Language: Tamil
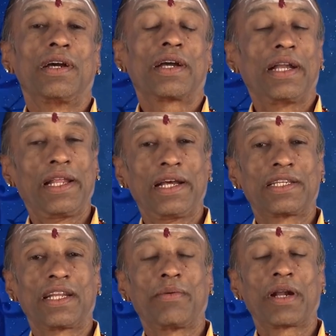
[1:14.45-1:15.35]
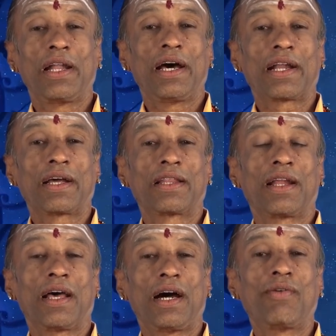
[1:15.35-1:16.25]
கன்னிராசி நபர்கள் யாராக
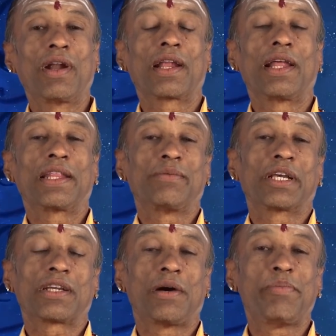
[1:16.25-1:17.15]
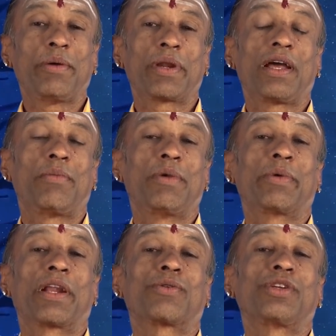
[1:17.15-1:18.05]
இருந்தாலும் அவங்களுக்கெல்லாம் இந்த மாதம் அப்பா பேரில் அம்மா
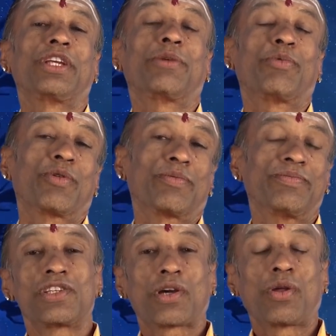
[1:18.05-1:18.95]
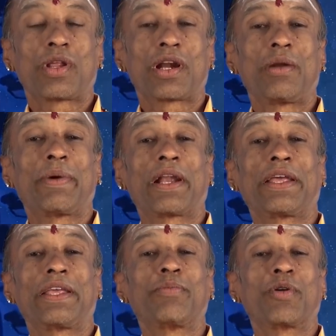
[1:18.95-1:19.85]
பேரில் கொஞ்சம் ஈர்ப்பு வரும் சகோதரர்கள்
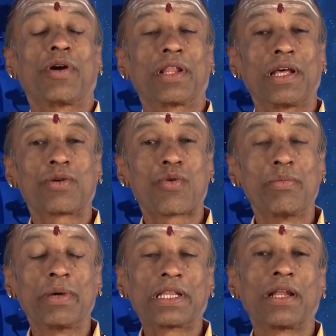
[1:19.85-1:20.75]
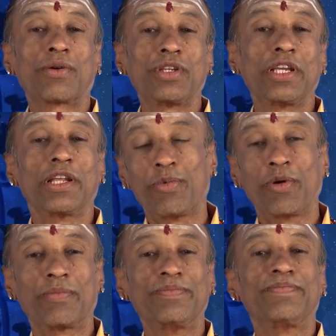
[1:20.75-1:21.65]
பேரெலாம் ஈர்ப்பு வரும் அதாவது குடும்பத்தில் கொஞ்சம் ஈர்ப்பு
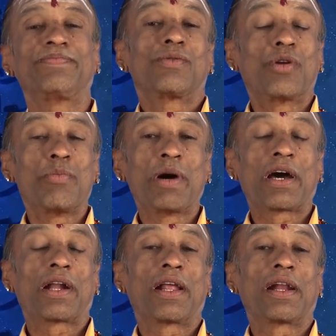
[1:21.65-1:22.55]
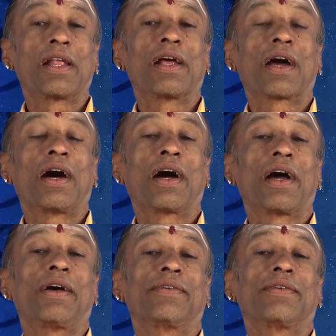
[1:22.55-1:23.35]
வரும் குடும்ப காரணங்களுக்காக